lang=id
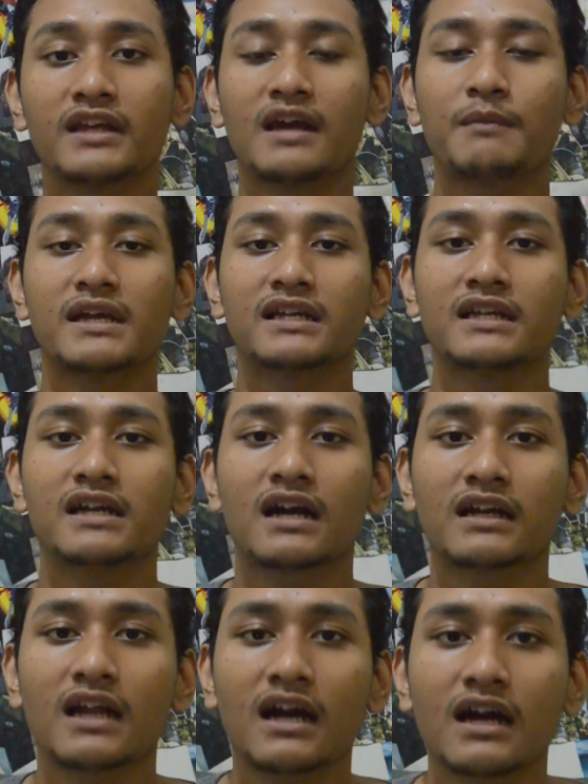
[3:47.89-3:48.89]
yang biasa dia
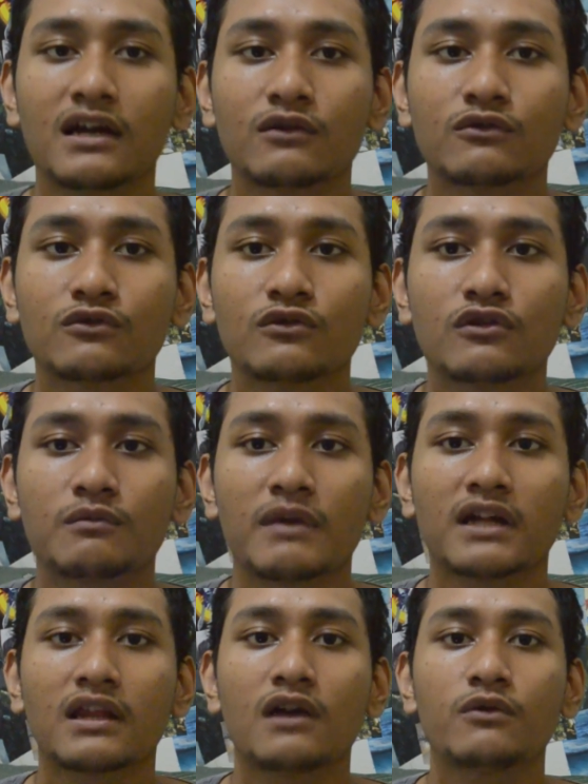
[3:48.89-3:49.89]
kenakan untuk
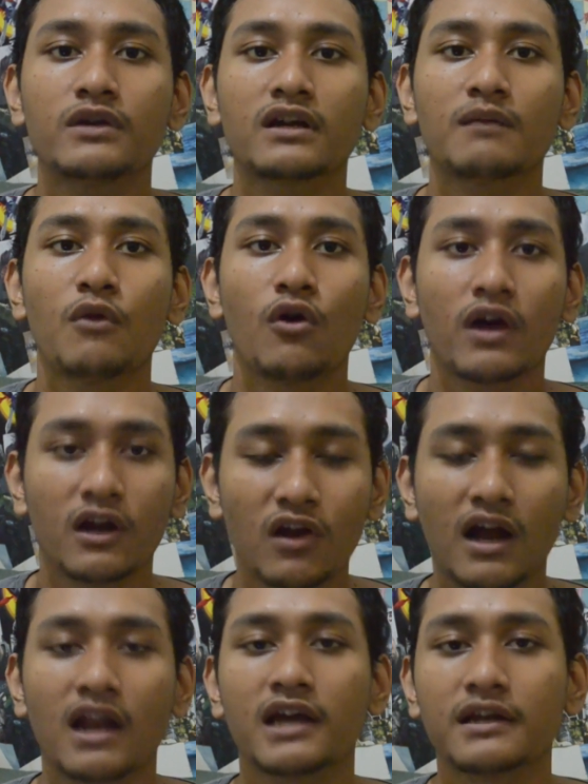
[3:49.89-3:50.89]
mengetahui kebohongan
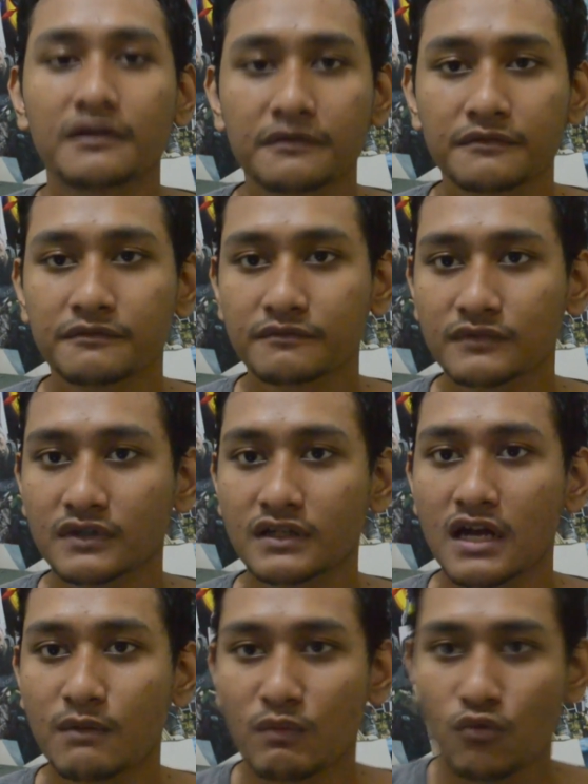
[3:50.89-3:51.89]
orang lain
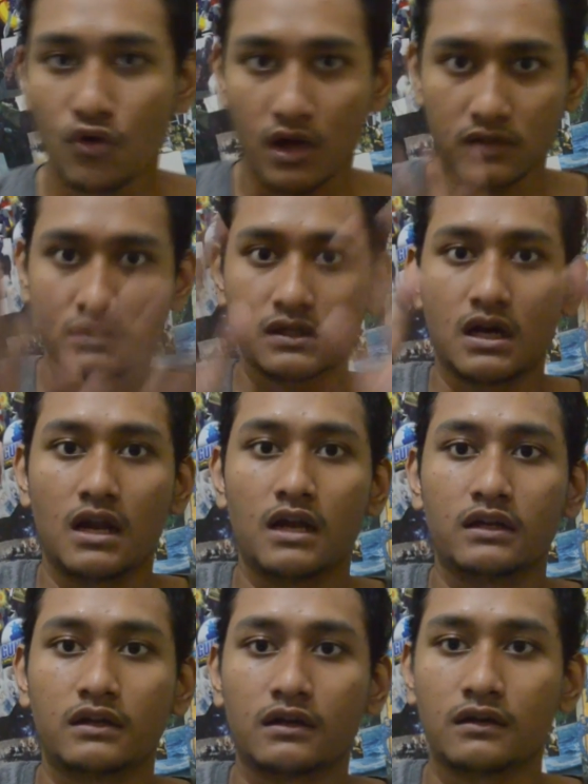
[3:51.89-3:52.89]
dan membuka
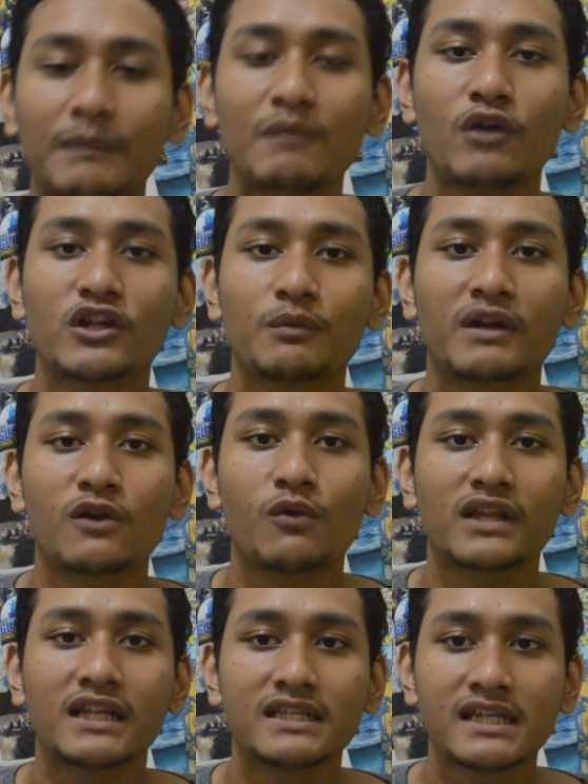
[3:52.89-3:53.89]
segalanya. Tapi bukan cuma
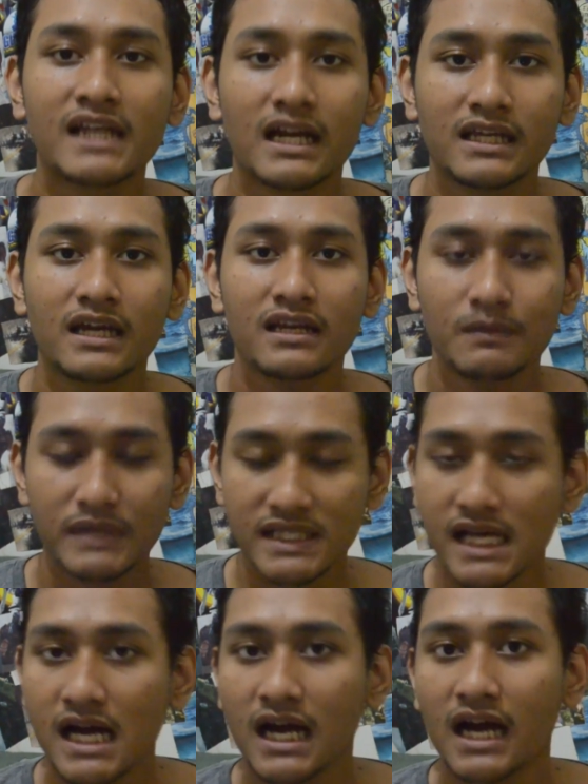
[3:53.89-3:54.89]
kekuatan sihir aja yang dia
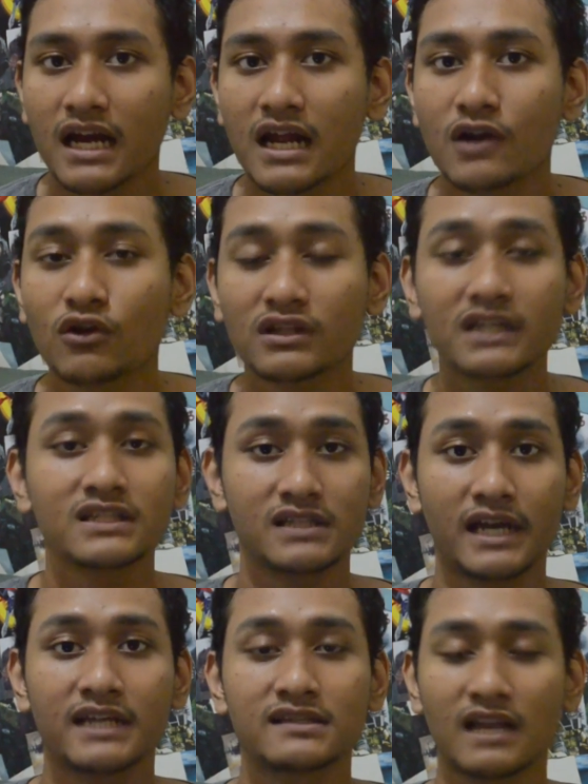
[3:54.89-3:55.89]
bisa, karena Dr.
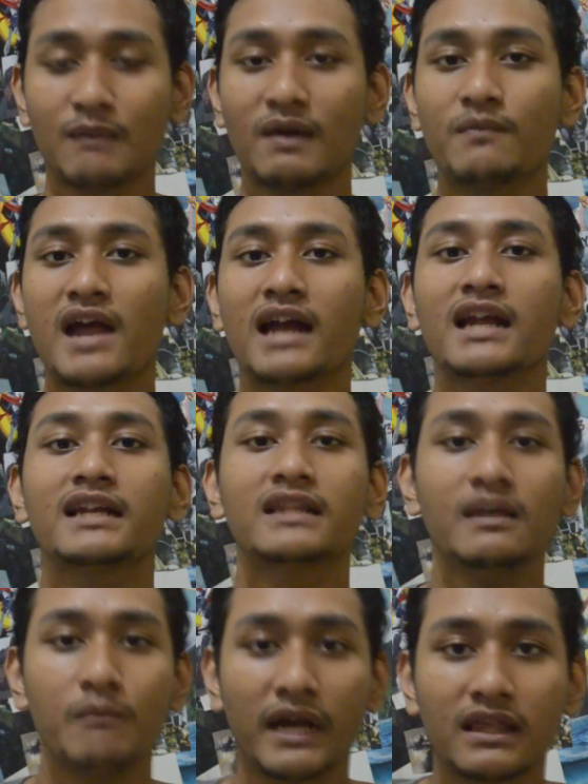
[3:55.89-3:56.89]
Strange selama berada di
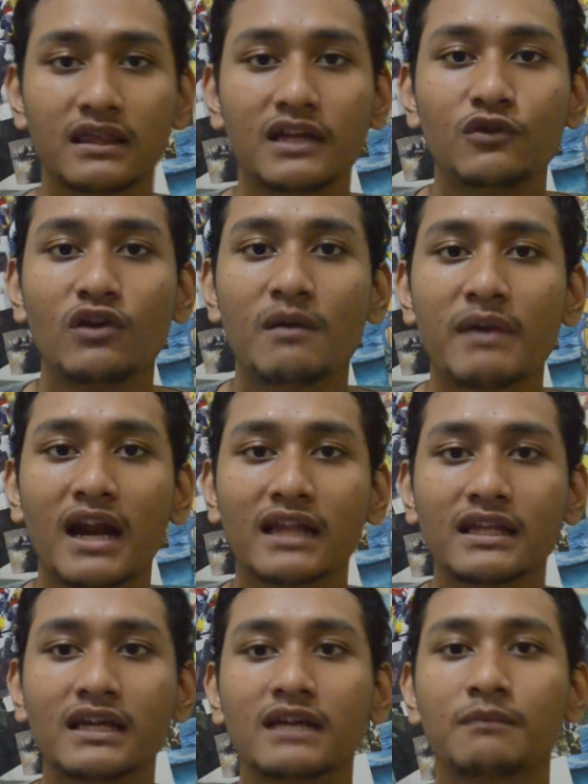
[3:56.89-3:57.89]
Tibet, dia juga
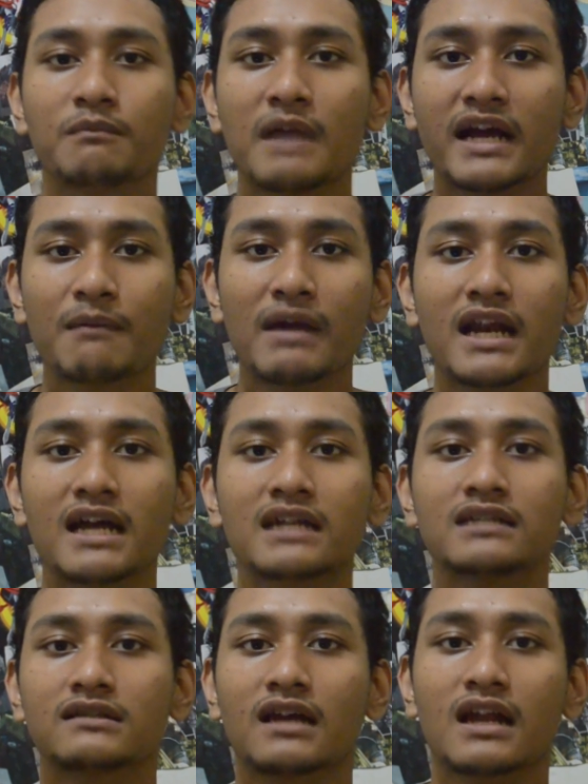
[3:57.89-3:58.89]
berlatih bagaimana
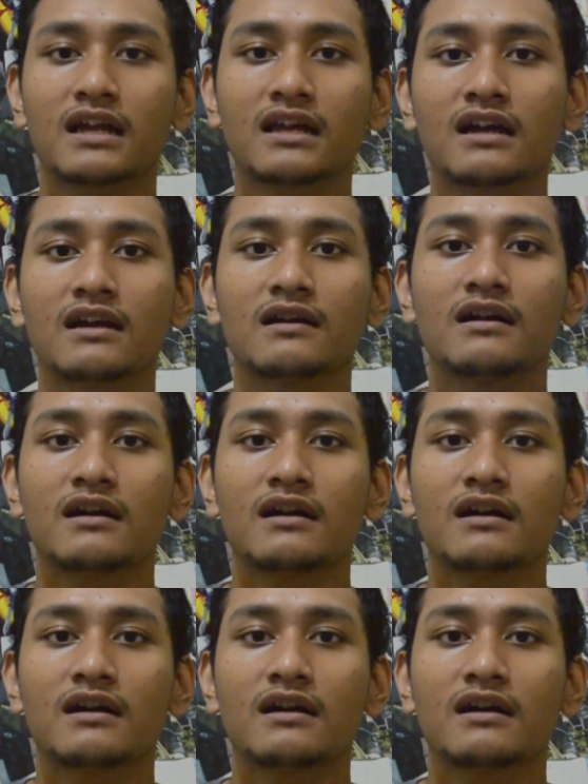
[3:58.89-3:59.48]
caranya